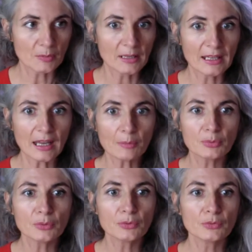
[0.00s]
Mais là,
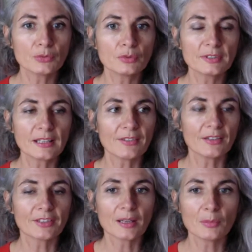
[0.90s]
pour vous, ça va
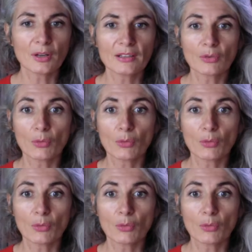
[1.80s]
vraiment être